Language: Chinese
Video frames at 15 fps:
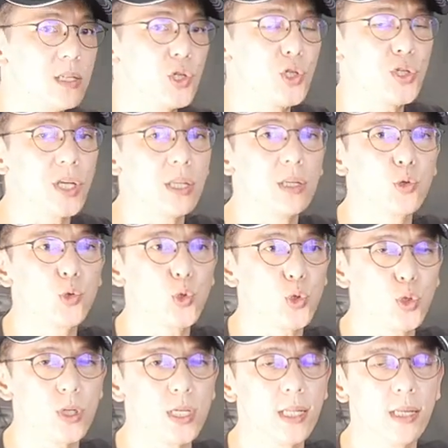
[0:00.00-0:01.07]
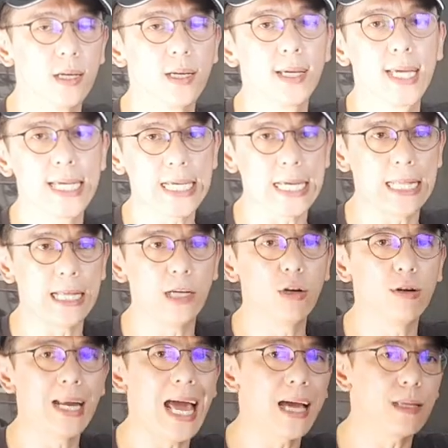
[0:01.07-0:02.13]
之间的距离呢，也能
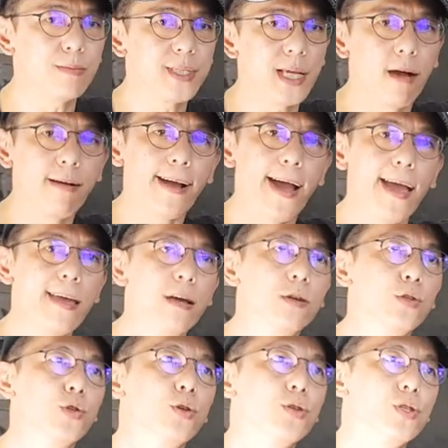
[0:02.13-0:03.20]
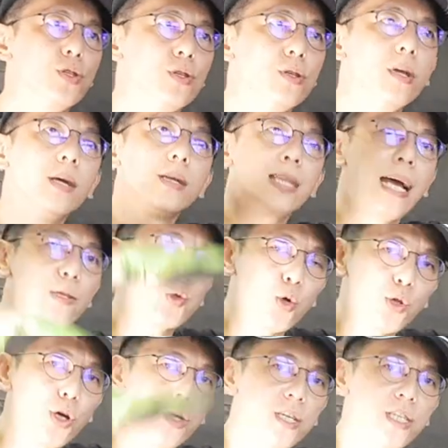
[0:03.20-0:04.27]
够拉得比较开哈，就是它
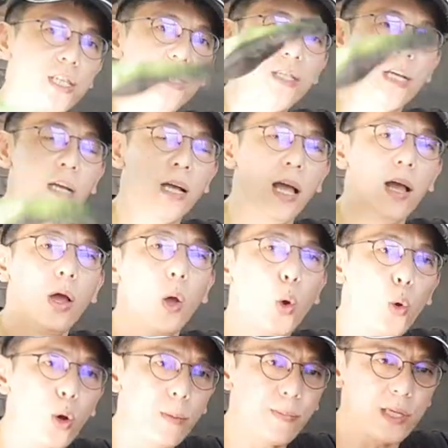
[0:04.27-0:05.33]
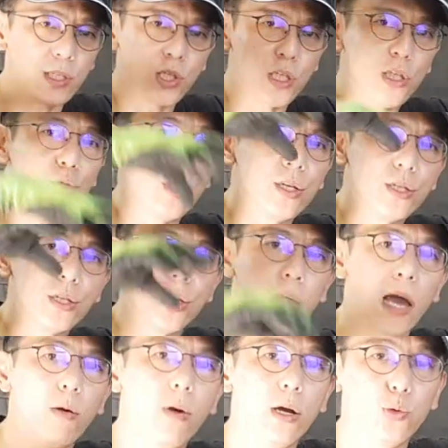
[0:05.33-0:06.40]
做动的行程啊，会比直卷式的
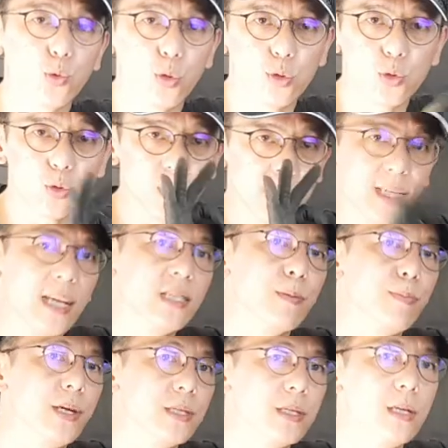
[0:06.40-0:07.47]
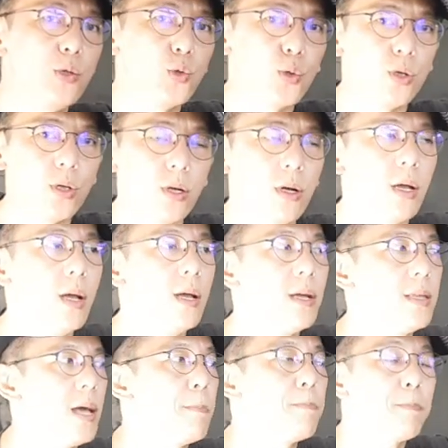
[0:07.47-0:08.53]
弹簧多出了三十 percent 左右。
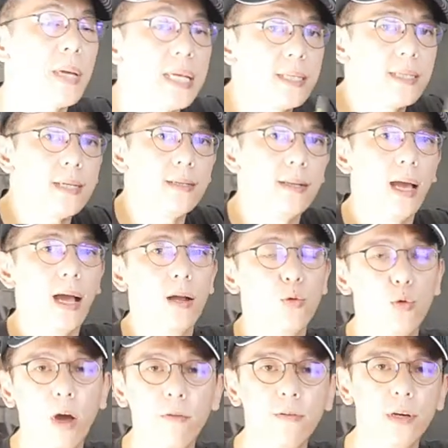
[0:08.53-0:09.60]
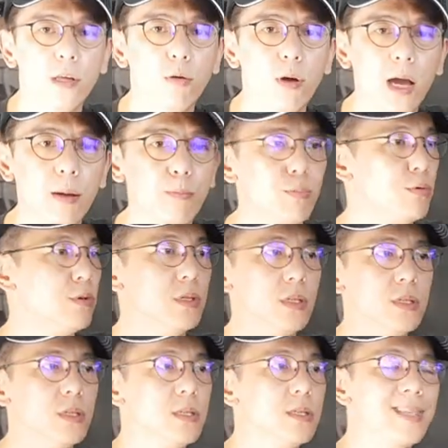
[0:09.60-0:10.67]
那毕竟呢，Rover 的话，不论
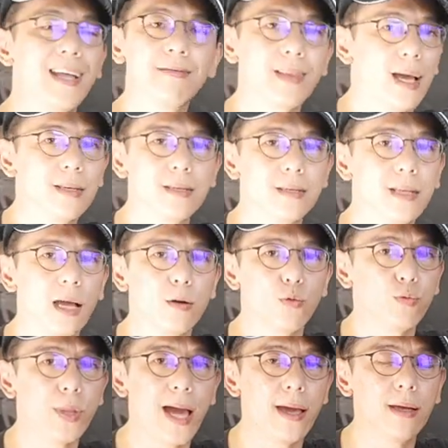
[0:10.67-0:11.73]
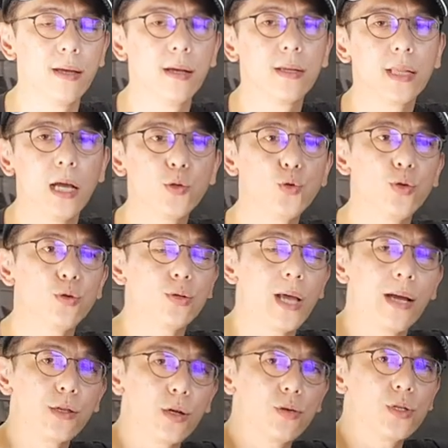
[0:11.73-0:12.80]
是三代四代、五代，它去
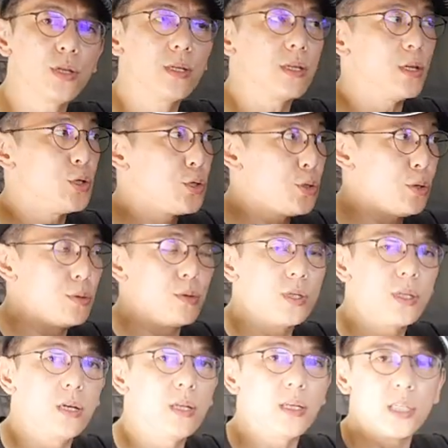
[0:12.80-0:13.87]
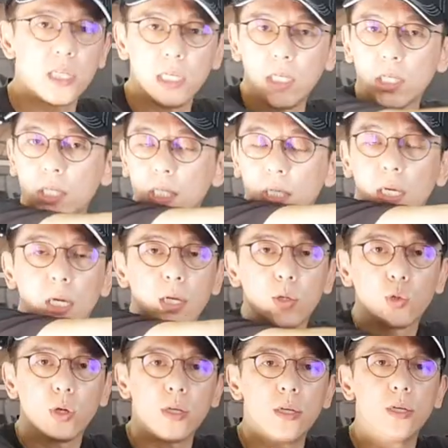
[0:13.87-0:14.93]
它都是一个修理车的形式，
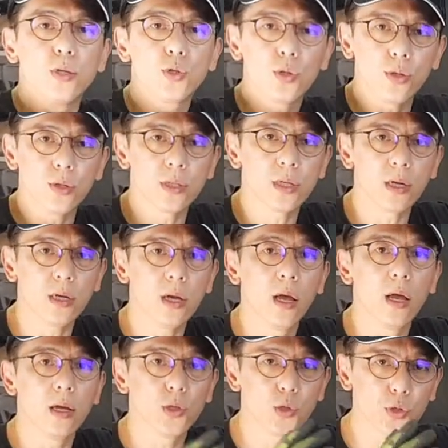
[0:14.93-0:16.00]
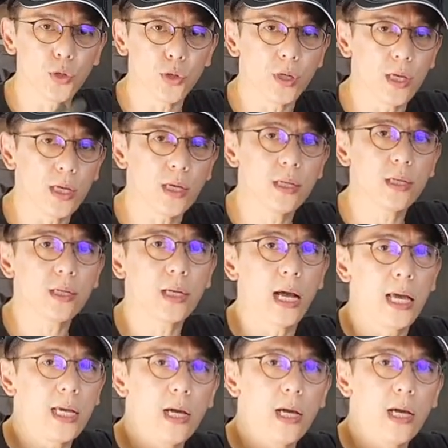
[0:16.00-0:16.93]
所以修理车就应该